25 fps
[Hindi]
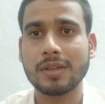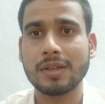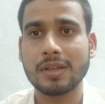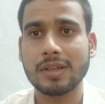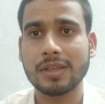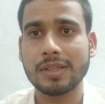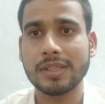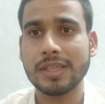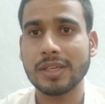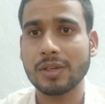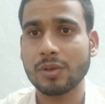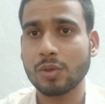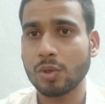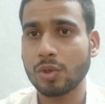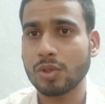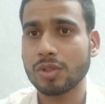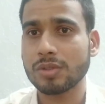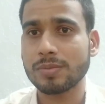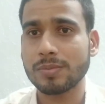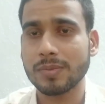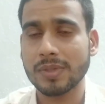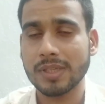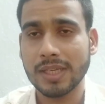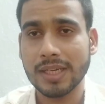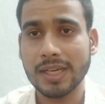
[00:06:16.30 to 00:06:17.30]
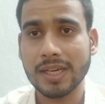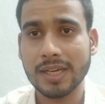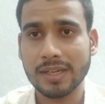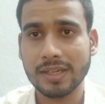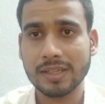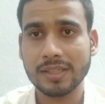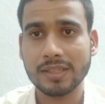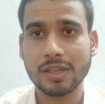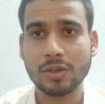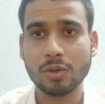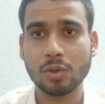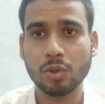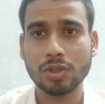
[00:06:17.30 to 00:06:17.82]
ये कोर्स ई
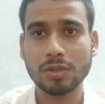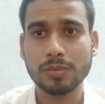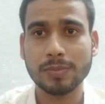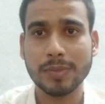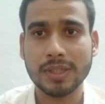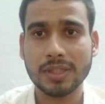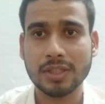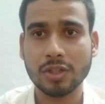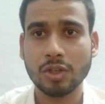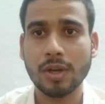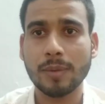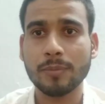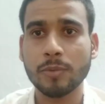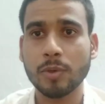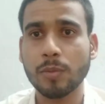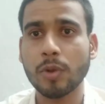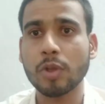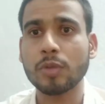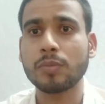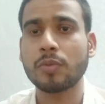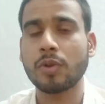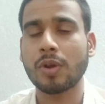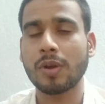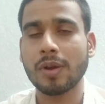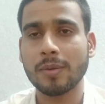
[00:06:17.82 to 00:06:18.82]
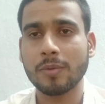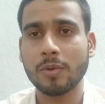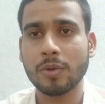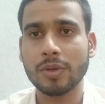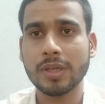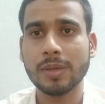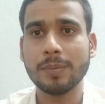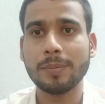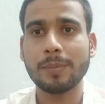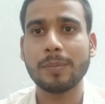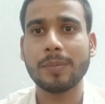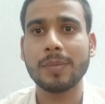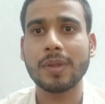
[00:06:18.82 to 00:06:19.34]
लर्निंग का कोर्स मत करो आपको बहुत प्रॉब्लम
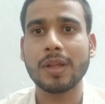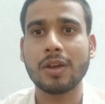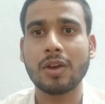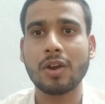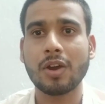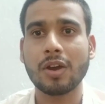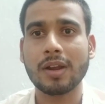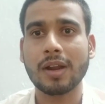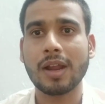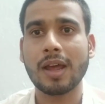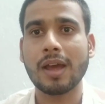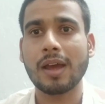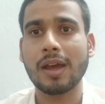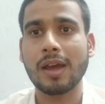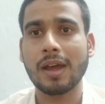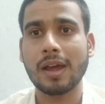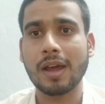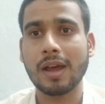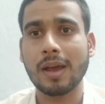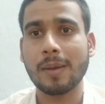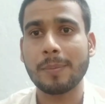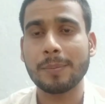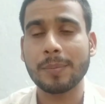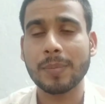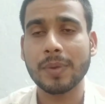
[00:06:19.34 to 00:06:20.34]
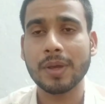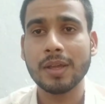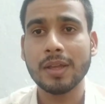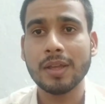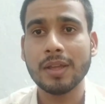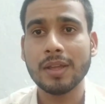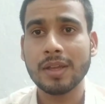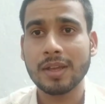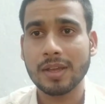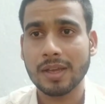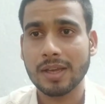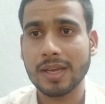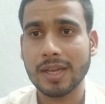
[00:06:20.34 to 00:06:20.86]
होगी और आप
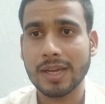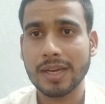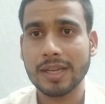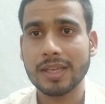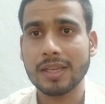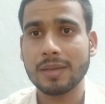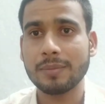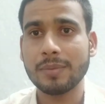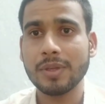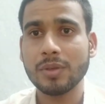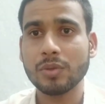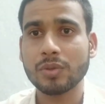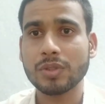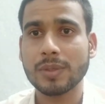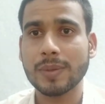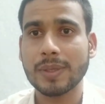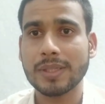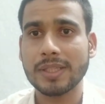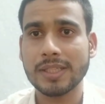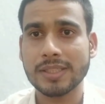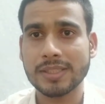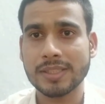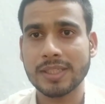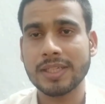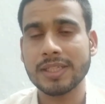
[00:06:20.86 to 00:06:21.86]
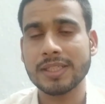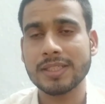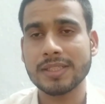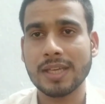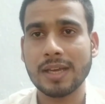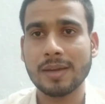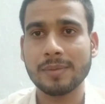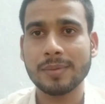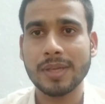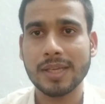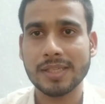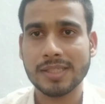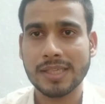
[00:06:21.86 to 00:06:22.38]
करेंगे भी उसके बाद एग्जिट
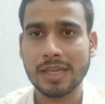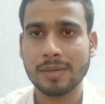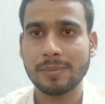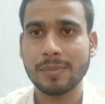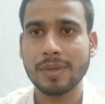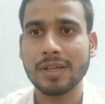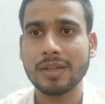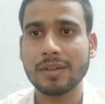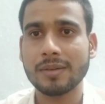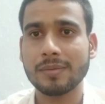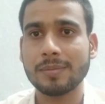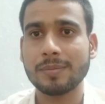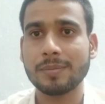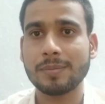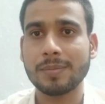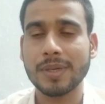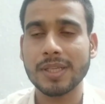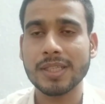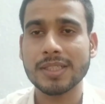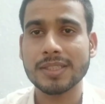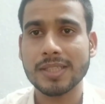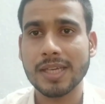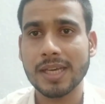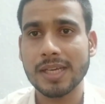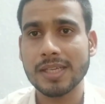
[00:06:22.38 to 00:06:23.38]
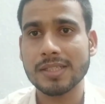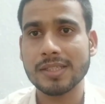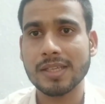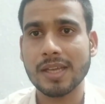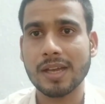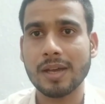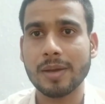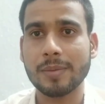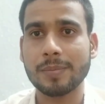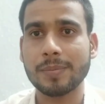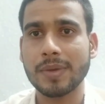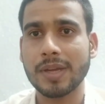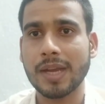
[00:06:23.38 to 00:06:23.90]
एग्जाम या असाइनमेंट प्लीज़ गाइज
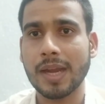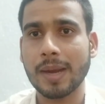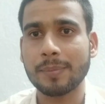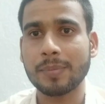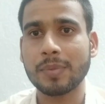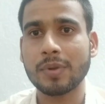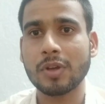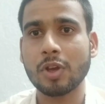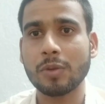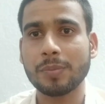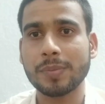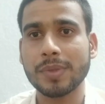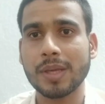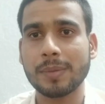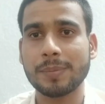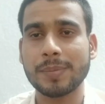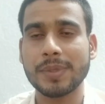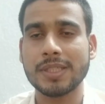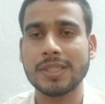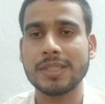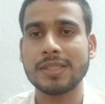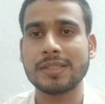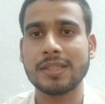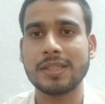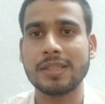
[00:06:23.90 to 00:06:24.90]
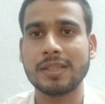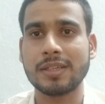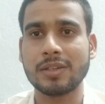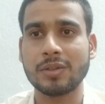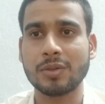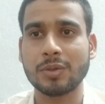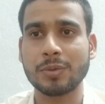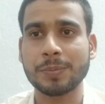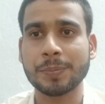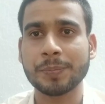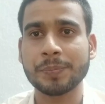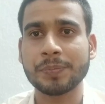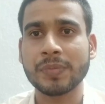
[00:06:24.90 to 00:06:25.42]
आप लैपटॉप या पीसी से ही
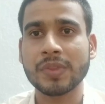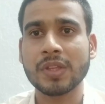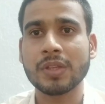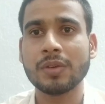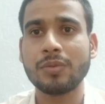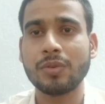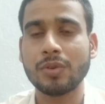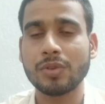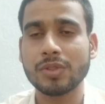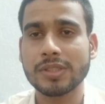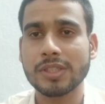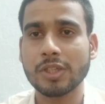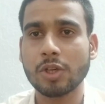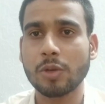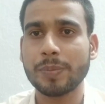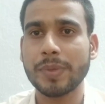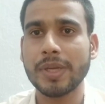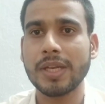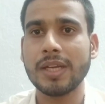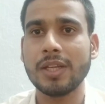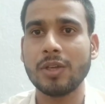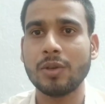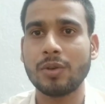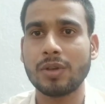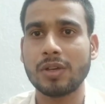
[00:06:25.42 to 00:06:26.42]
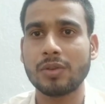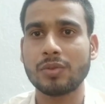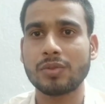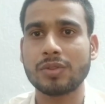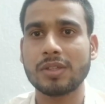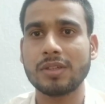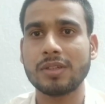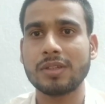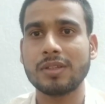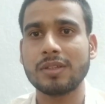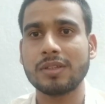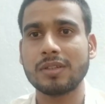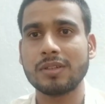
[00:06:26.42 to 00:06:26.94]
करो फ़ोन से ओपन नहीं होगा
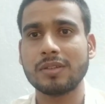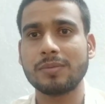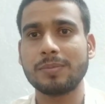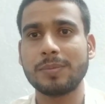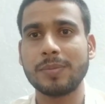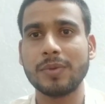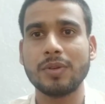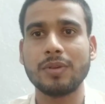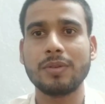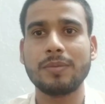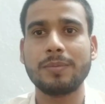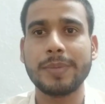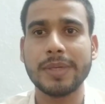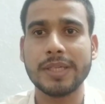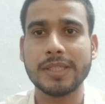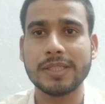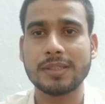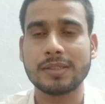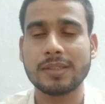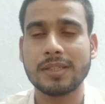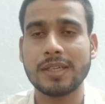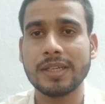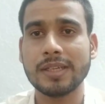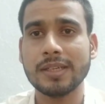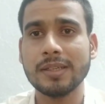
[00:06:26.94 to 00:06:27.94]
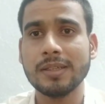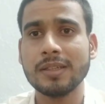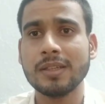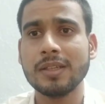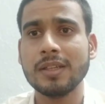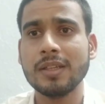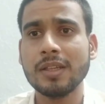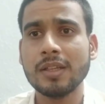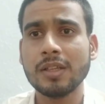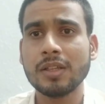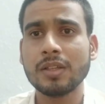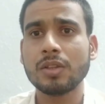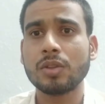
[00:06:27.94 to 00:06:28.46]
उसका पेज ठीक है
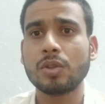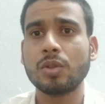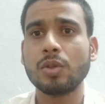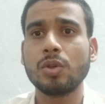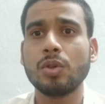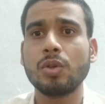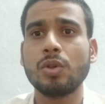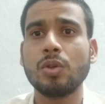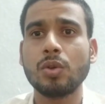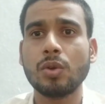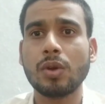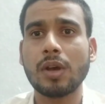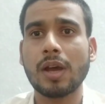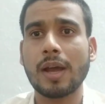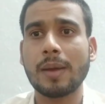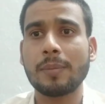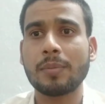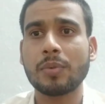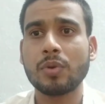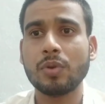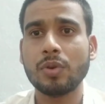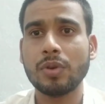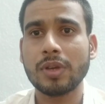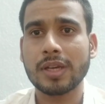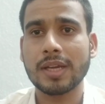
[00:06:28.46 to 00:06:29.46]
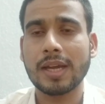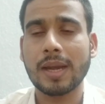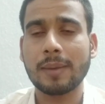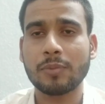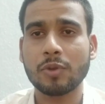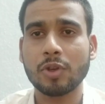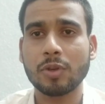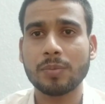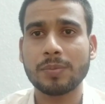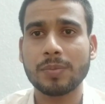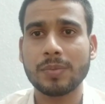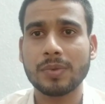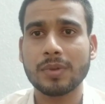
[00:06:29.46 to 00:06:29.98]
तो आपको एक
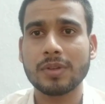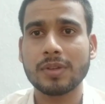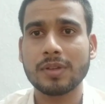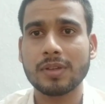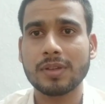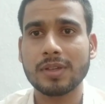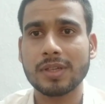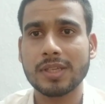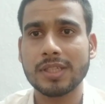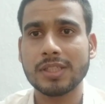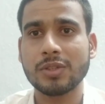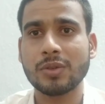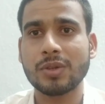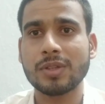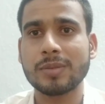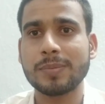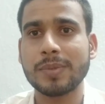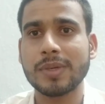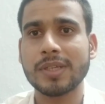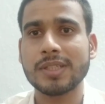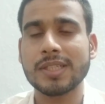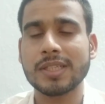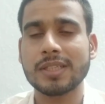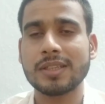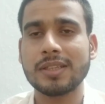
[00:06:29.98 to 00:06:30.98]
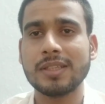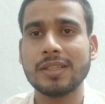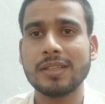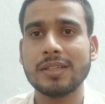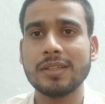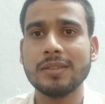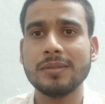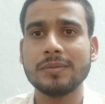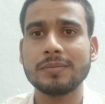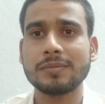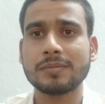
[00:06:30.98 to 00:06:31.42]
लैपटॉप की ज़रूरत पड़ सकती है